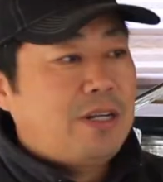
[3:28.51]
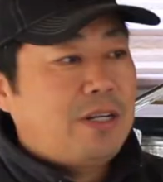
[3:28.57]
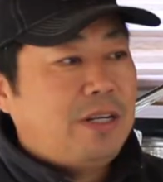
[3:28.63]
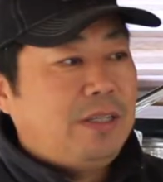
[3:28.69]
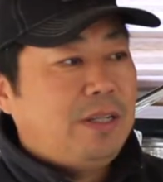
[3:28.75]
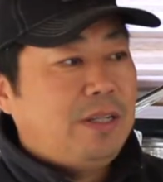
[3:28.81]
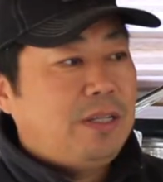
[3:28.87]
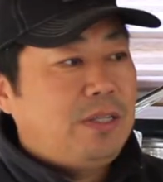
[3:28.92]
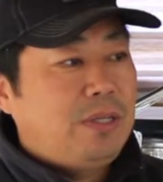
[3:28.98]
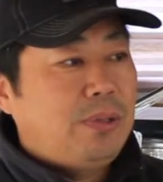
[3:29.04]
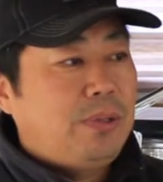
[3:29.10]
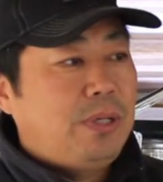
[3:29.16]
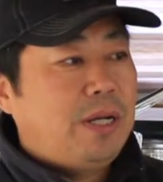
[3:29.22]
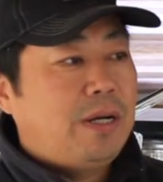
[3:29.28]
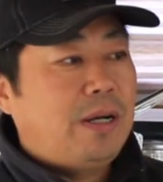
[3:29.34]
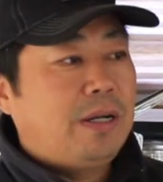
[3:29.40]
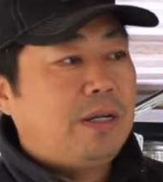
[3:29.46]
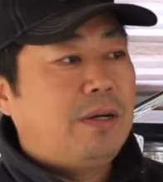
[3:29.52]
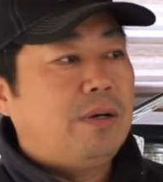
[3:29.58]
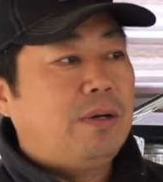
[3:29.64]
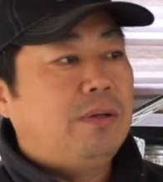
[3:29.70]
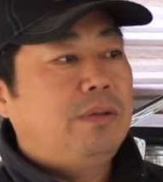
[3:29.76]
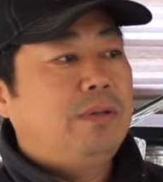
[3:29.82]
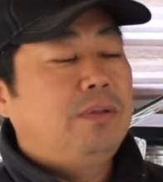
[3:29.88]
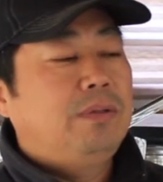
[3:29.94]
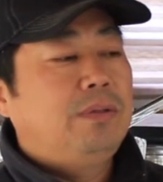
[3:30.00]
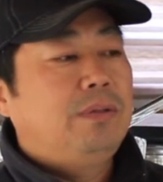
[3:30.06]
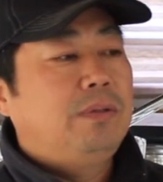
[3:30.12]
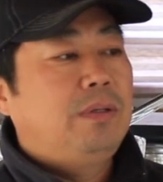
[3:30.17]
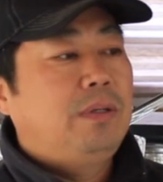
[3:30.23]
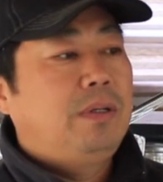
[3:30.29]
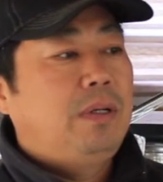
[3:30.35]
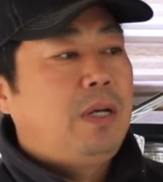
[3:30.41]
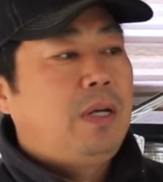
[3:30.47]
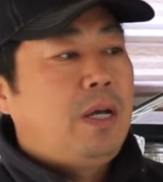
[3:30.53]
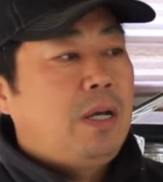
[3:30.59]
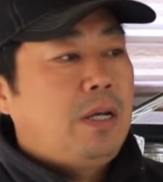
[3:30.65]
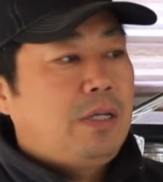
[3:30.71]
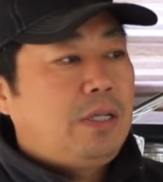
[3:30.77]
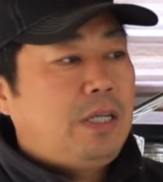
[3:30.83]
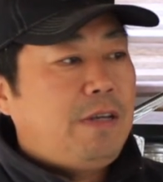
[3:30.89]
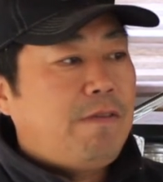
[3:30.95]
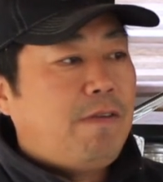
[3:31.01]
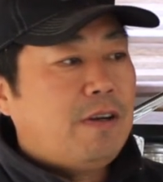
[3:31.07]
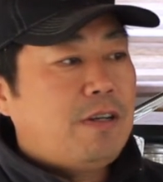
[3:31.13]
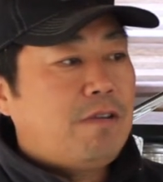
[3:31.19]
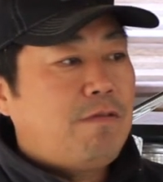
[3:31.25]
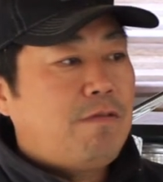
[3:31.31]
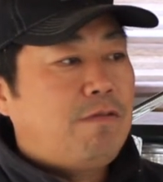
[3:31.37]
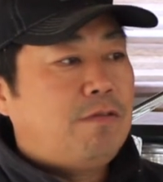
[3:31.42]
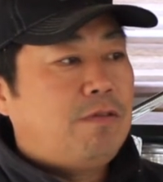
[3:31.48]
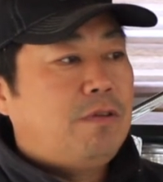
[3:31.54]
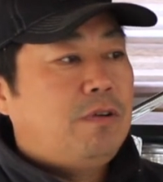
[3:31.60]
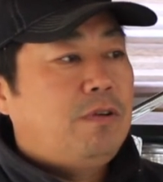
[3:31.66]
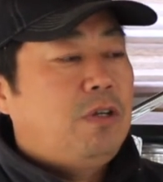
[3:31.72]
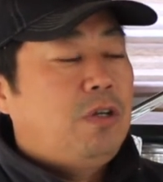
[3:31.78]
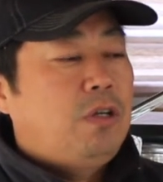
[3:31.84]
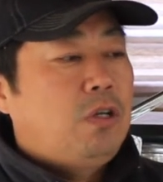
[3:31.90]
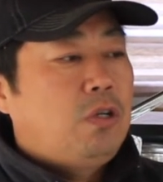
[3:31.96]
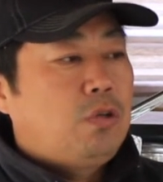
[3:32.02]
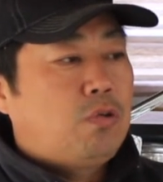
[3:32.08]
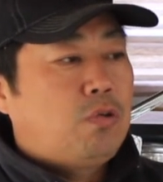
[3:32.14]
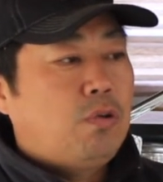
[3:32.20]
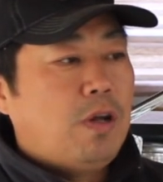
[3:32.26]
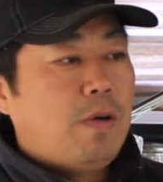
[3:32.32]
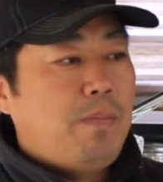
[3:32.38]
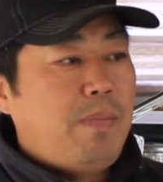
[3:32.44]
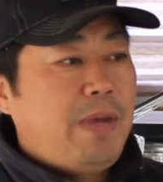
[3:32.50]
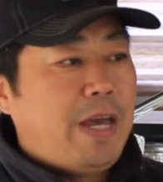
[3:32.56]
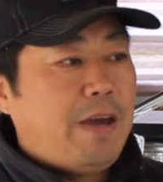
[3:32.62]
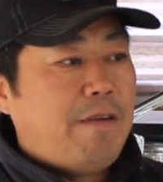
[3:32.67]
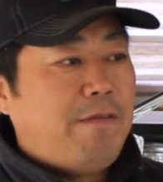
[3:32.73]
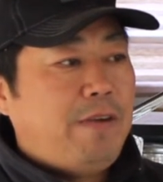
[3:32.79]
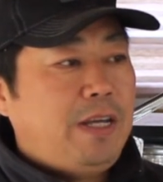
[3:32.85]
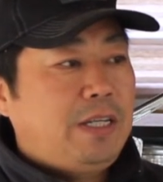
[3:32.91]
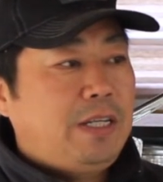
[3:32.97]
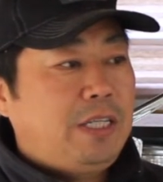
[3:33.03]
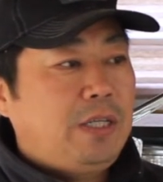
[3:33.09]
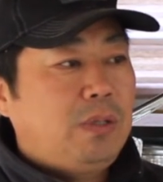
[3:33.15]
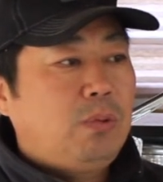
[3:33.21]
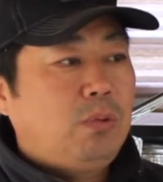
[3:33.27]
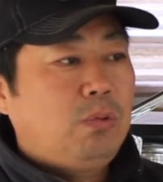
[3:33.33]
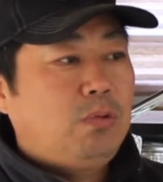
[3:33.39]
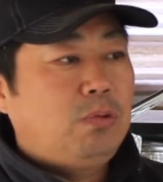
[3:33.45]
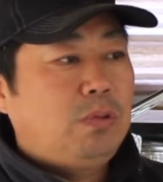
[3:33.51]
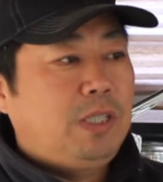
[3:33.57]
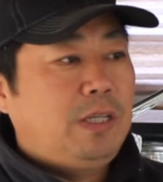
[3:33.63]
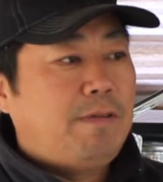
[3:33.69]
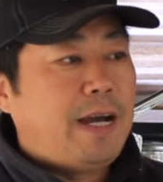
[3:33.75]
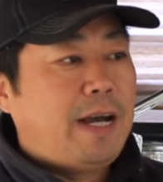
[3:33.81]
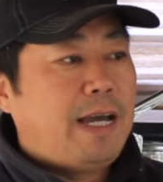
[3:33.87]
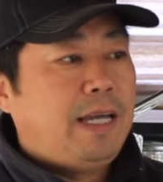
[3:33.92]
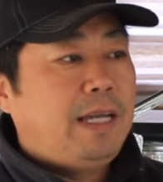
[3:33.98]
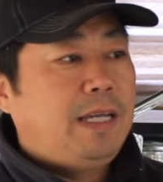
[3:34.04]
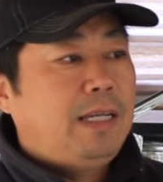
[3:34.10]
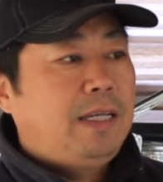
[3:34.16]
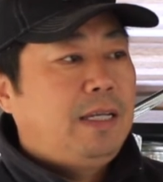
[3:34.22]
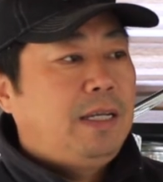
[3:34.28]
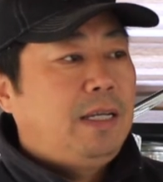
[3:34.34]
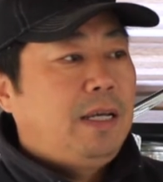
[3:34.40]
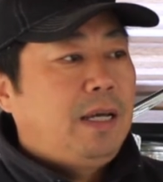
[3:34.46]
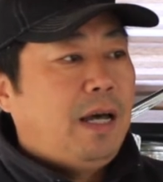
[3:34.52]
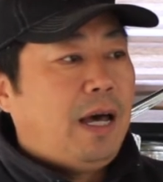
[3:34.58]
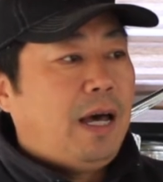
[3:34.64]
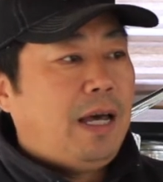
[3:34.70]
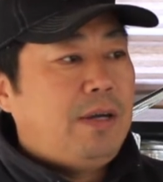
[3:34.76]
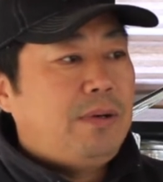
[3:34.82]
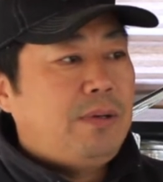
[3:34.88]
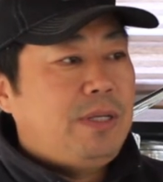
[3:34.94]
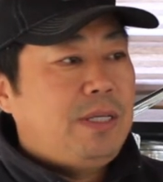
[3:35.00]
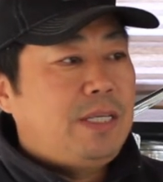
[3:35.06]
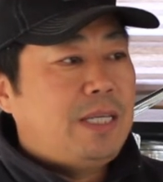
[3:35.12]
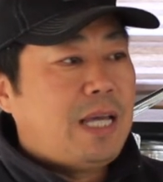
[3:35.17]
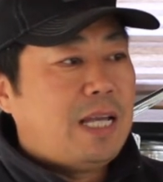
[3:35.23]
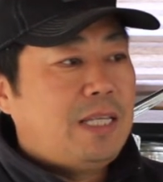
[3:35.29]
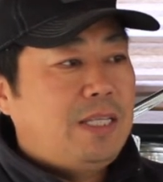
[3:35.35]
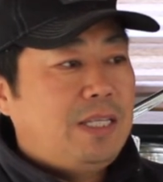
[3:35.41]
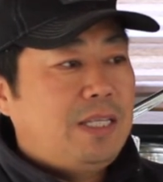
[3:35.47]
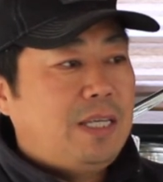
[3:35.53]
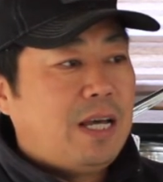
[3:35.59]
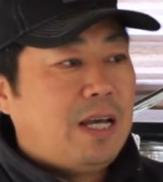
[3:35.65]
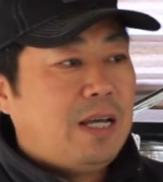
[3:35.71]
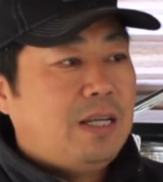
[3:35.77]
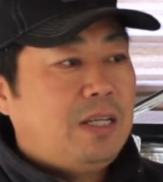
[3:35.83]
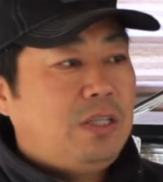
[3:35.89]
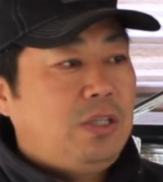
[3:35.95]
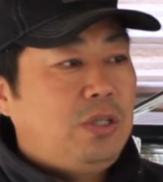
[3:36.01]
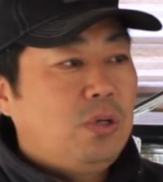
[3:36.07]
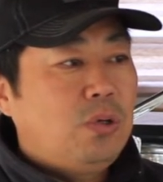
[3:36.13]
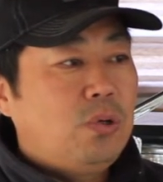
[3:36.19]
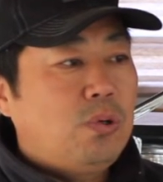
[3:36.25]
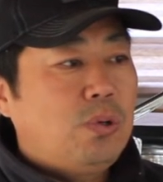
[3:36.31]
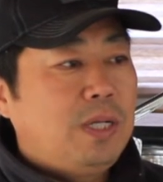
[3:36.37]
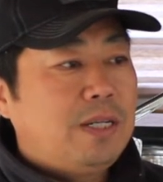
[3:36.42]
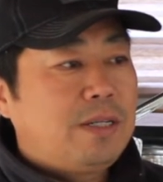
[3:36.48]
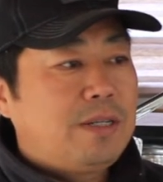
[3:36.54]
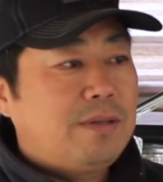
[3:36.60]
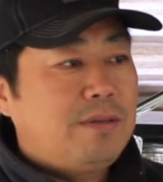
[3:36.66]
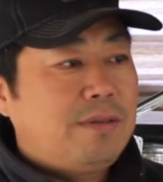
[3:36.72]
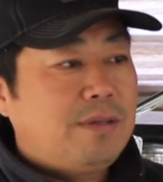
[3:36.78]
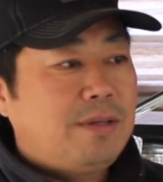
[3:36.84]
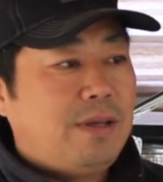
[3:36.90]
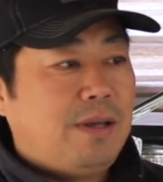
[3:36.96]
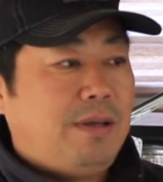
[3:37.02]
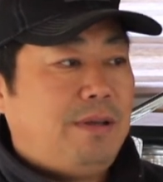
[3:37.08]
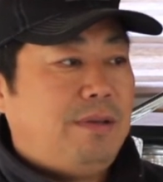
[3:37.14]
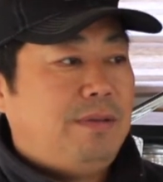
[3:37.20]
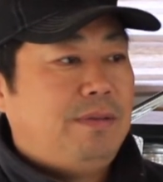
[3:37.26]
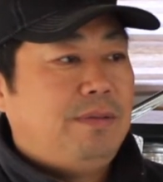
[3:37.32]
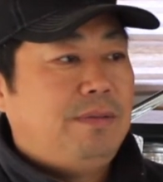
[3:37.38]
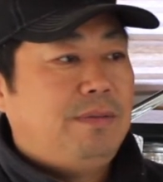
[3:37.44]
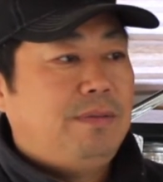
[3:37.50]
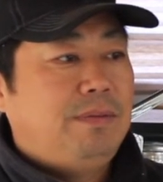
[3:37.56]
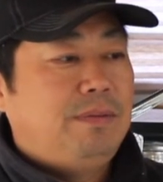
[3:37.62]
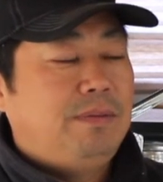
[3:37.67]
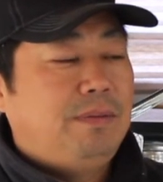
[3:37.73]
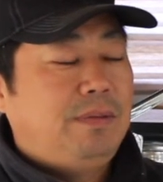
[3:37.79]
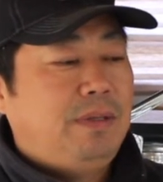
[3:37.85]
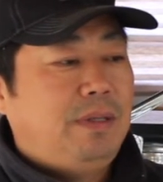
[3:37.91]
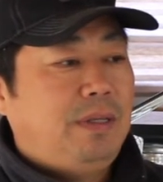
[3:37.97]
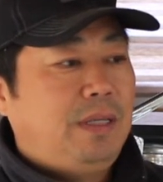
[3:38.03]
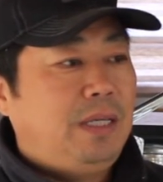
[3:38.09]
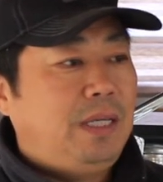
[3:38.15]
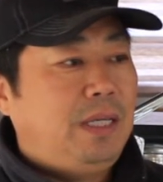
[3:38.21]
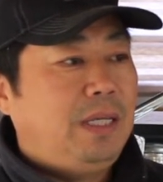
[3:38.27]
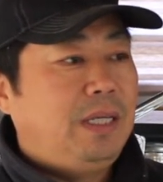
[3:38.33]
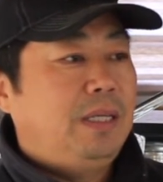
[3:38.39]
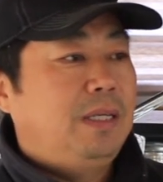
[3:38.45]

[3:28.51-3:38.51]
人的就业人口。地方政府除了免费提供土地外，还有以下几项优惠的政策：一、